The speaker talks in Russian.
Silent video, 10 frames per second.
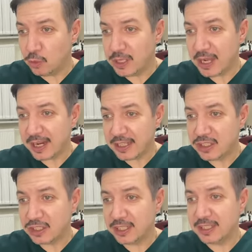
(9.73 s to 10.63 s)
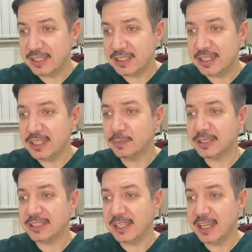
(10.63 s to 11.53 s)
У меня хронический танзелит
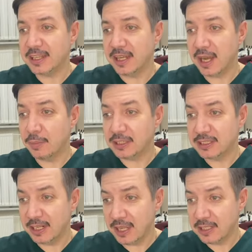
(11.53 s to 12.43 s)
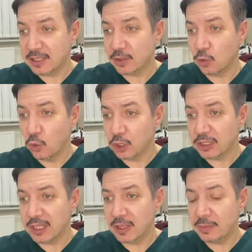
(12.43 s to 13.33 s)
постоянно обостряется,
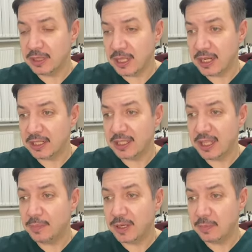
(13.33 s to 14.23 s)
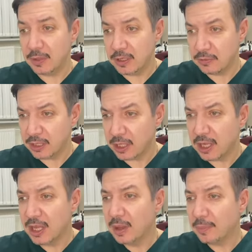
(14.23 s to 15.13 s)
горло и миндалины
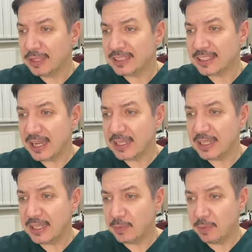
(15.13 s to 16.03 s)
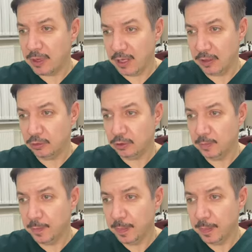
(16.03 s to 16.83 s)
гиперемированы, полоскания не помогают.